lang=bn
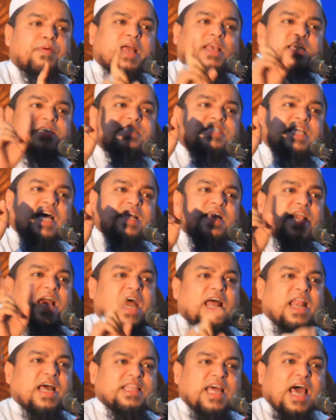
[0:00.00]
পাকিস্তানি
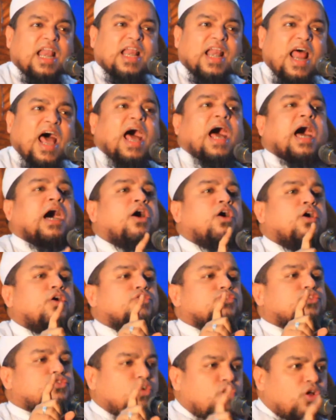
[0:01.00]
হানাদাররা
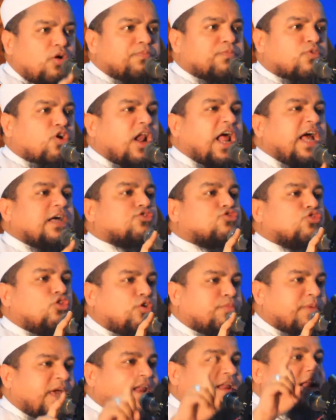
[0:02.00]
জুলুম করে
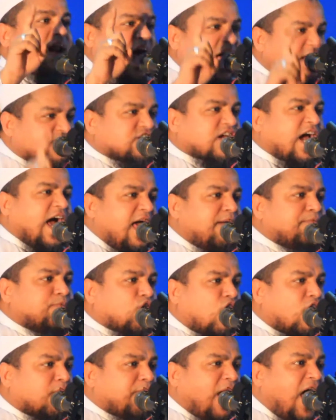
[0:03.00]
জুলুমের রাজ কায়েম
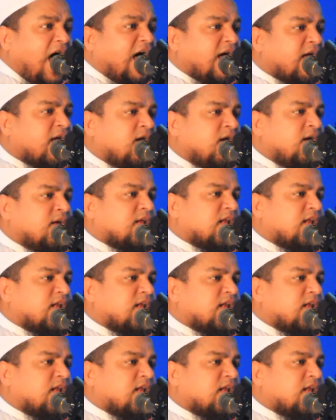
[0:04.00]
করবে